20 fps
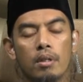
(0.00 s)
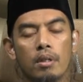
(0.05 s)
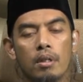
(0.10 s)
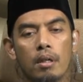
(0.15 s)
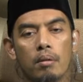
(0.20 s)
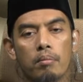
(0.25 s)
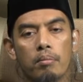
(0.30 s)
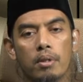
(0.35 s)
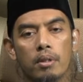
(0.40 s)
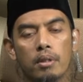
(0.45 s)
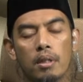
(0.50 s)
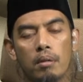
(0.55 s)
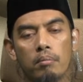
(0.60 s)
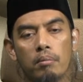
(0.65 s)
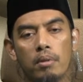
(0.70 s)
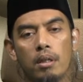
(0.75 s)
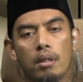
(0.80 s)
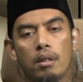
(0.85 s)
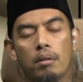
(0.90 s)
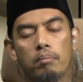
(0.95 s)
Yang
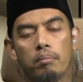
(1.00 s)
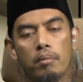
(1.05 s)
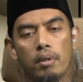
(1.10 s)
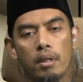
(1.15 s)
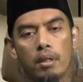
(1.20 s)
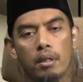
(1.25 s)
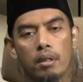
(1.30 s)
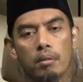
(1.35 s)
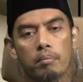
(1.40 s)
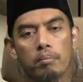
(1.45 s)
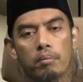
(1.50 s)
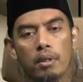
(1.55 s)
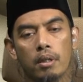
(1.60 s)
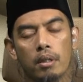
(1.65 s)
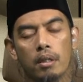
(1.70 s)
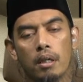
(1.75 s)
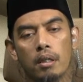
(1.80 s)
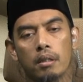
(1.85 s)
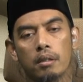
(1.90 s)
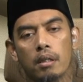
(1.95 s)
pertama baik
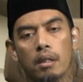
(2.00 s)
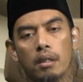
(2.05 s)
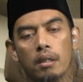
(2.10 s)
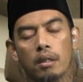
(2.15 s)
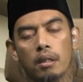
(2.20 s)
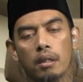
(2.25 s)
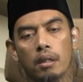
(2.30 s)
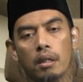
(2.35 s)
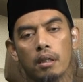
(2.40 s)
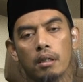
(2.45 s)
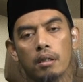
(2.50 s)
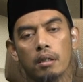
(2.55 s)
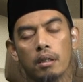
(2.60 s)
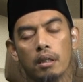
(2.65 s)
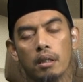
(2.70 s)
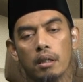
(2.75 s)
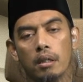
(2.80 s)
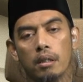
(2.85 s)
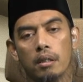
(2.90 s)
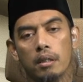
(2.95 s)
berkaitan dengan
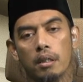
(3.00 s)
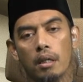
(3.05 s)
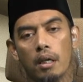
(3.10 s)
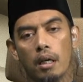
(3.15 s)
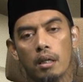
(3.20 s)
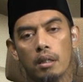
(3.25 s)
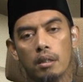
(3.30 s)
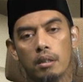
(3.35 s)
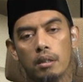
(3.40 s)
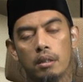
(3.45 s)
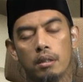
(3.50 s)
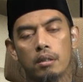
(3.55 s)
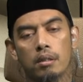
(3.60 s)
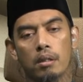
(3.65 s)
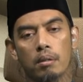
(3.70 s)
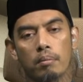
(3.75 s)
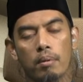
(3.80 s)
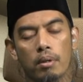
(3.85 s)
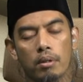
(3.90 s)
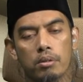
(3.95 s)
uh, dai
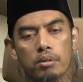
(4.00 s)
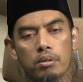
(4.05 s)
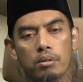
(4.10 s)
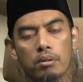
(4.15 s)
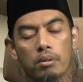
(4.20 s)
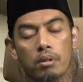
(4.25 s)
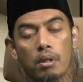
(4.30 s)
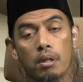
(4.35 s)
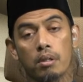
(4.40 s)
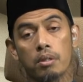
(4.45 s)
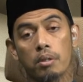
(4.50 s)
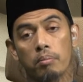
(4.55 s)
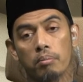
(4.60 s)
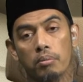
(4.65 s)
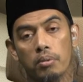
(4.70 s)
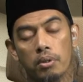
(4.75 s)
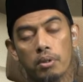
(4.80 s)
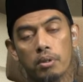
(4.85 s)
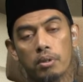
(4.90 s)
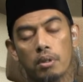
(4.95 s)

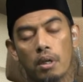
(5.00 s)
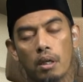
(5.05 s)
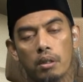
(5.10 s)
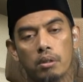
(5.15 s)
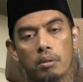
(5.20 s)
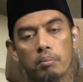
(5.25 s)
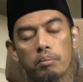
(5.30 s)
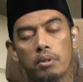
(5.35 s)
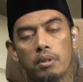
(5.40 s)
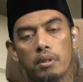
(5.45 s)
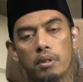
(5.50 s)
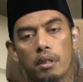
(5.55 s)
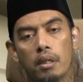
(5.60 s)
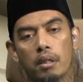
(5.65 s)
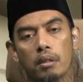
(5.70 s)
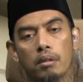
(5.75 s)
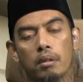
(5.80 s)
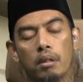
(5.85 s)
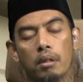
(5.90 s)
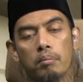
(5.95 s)
tersebut ataupun
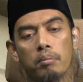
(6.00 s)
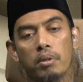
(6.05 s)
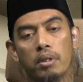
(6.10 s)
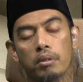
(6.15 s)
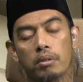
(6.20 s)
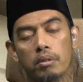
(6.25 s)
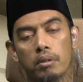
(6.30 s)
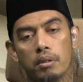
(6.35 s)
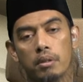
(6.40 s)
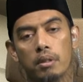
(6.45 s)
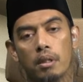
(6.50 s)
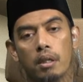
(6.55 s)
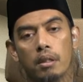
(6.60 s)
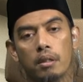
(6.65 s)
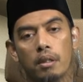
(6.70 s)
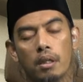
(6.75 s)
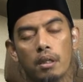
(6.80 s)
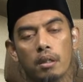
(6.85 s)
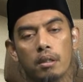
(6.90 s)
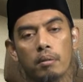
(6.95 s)
yang uh,
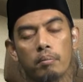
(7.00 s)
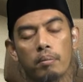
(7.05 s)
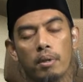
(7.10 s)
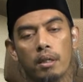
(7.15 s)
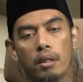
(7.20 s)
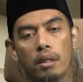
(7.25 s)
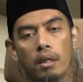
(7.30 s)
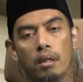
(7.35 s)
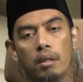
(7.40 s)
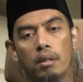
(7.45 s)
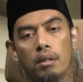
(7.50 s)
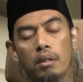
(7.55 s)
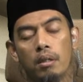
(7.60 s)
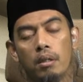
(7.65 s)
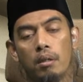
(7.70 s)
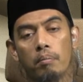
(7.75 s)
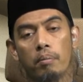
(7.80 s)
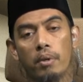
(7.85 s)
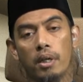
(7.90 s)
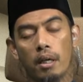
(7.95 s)
berikutnya adalah kepada
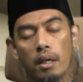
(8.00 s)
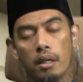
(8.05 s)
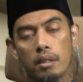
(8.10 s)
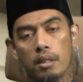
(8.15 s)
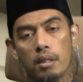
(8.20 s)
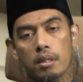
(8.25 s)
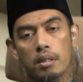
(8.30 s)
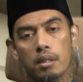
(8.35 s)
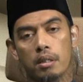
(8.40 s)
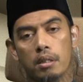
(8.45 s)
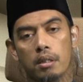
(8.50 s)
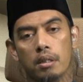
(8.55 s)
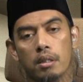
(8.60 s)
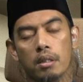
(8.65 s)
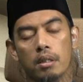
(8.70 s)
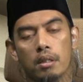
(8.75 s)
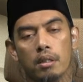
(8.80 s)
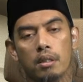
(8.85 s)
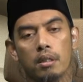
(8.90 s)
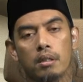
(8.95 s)
penanya
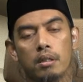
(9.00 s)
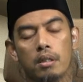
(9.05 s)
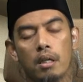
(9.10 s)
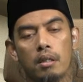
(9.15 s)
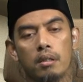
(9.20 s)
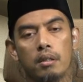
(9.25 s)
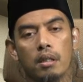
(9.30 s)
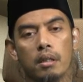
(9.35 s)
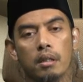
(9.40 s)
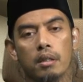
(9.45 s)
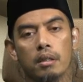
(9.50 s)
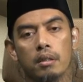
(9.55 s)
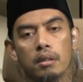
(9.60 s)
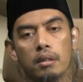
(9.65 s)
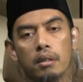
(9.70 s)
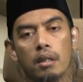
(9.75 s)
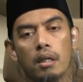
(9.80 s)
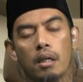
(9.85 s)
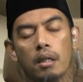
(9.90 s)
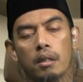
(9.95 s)
sendiri dan yang
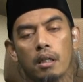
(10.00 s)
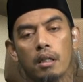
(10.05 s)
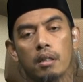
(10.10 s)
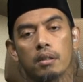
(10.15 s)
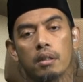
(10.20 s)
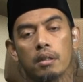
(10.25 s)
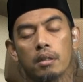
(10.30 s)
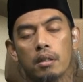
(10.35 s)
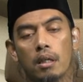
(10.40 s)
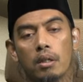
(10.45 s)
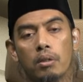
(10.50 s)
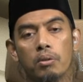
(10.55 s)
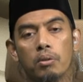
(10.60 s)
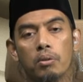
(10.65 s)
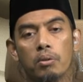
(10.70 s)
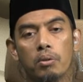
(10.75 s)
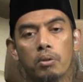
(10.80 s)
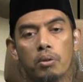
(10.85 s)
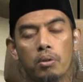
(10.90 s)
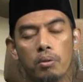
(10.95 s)
ketiga adalah tentang
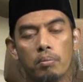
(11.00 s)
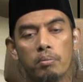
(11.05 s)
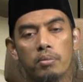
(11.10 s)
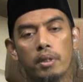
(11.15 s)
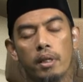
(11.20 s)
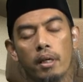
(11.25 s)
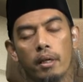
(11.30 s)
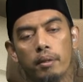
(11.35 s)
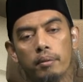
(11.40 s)
hukumnya.